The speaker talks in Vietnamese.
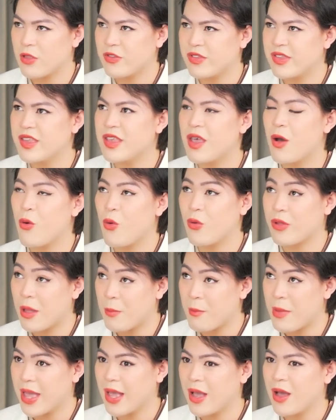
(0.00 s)
chiều
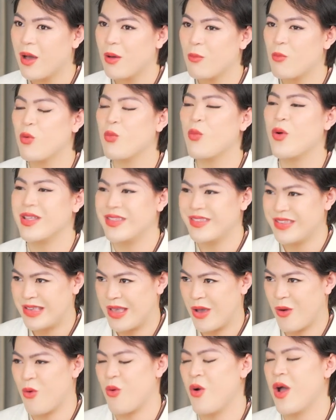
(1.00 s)
năm hai một buổi
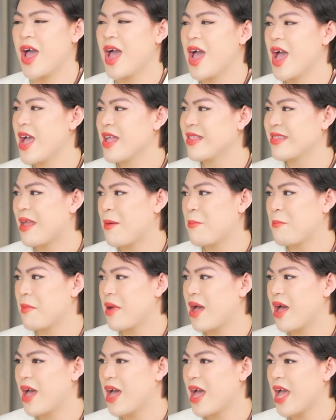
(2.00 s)
chiều năm
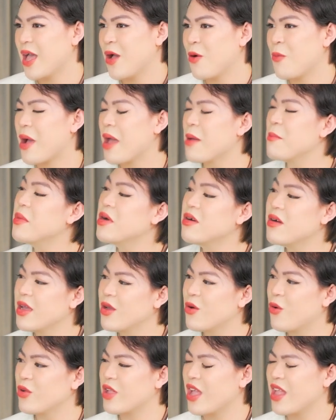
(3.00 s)

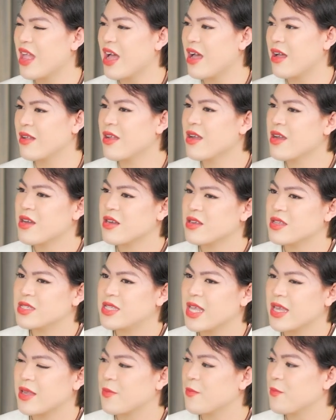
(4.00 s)
2020 à, hồi đấy là
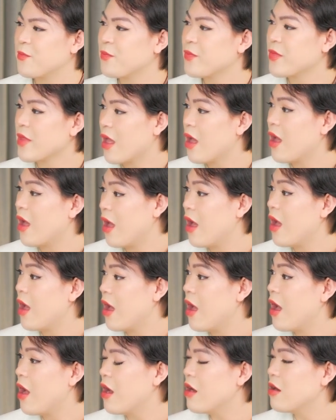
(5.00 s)
dịch
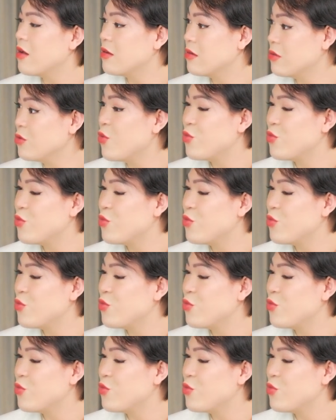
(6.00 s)
ừ